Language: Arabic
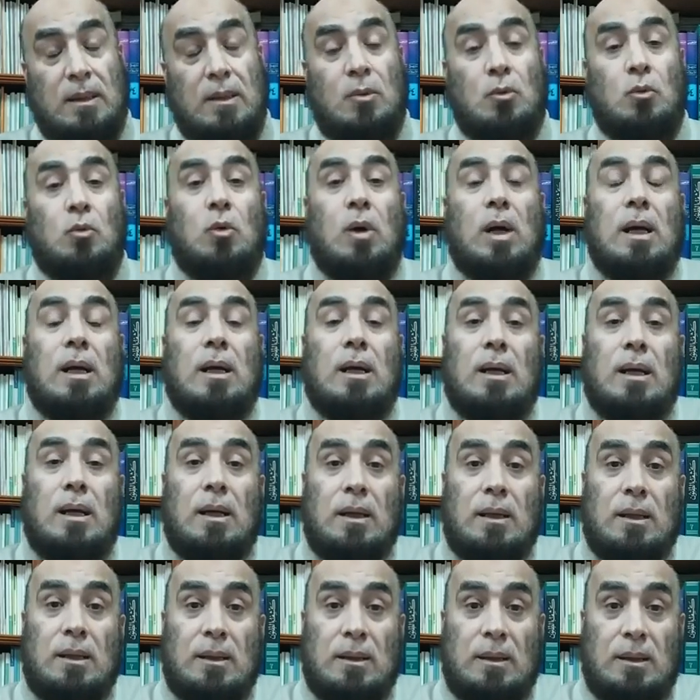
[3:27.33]

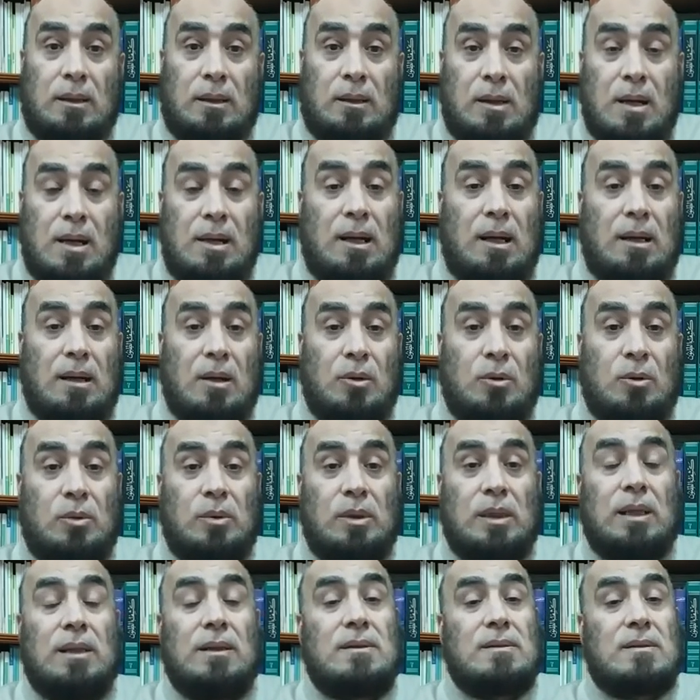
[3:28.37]
وقال له
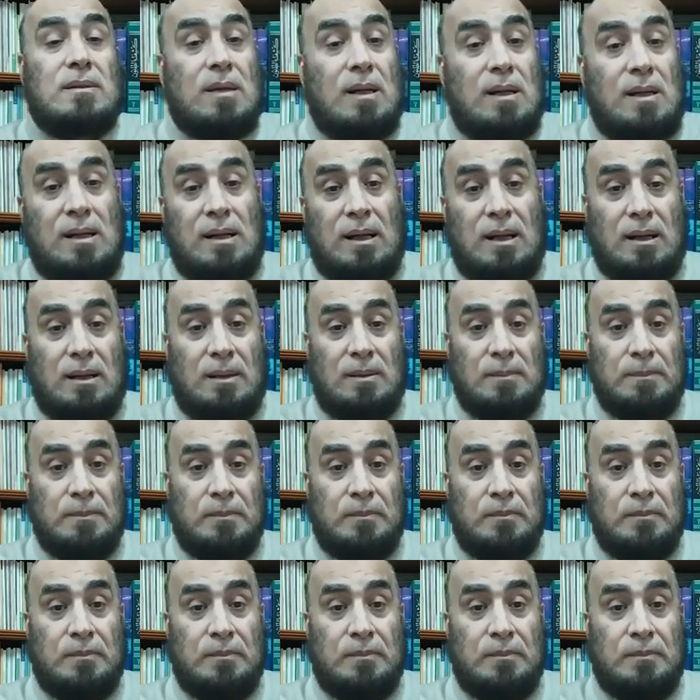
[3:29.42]
إن صح